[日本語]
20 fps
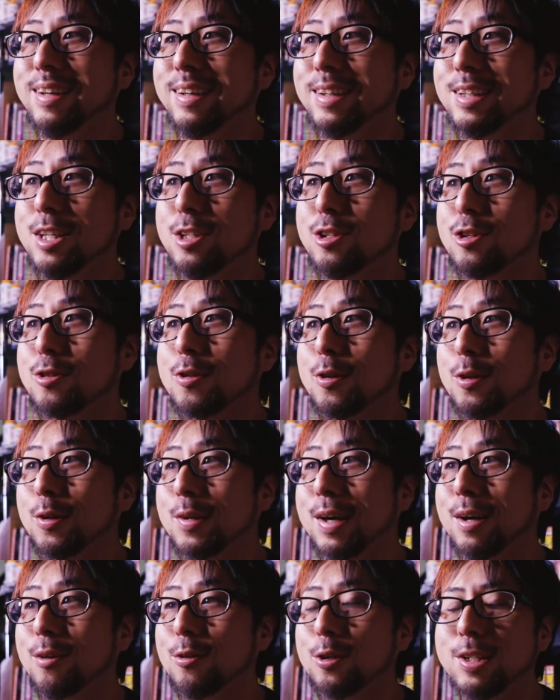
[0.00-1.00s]
技術を
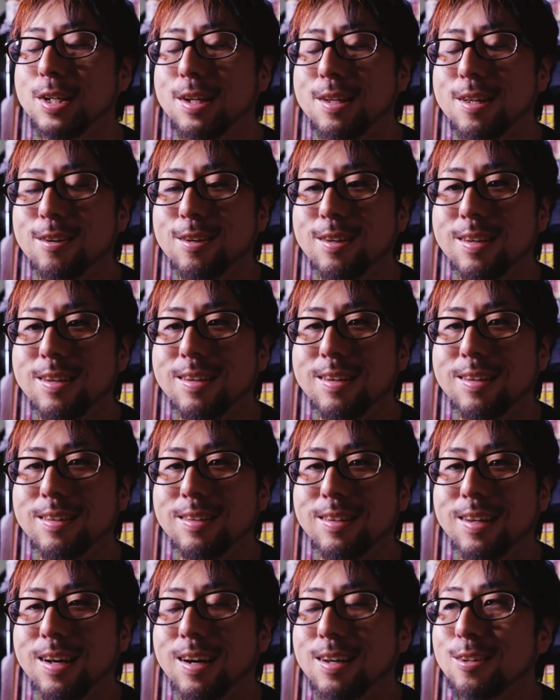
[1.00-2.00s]
ね、教えて
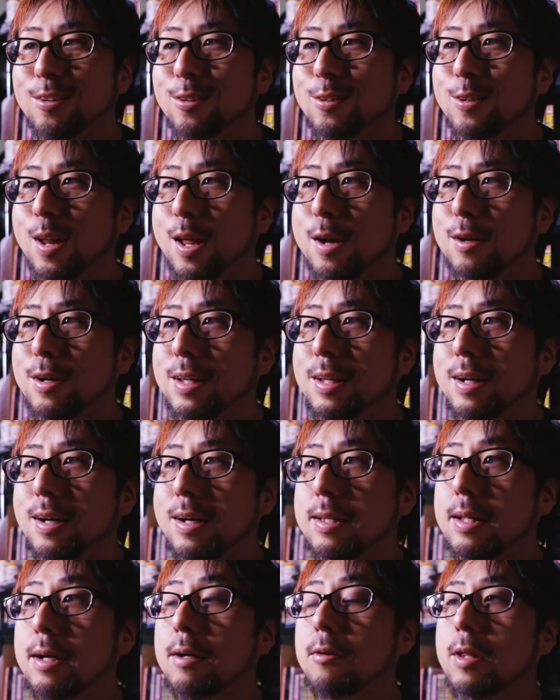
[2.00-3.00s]
あのくれる方が
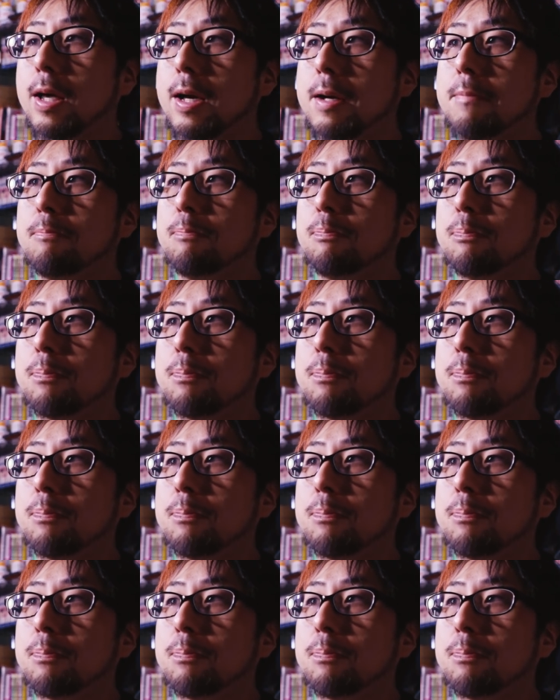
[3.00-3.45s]
いたので、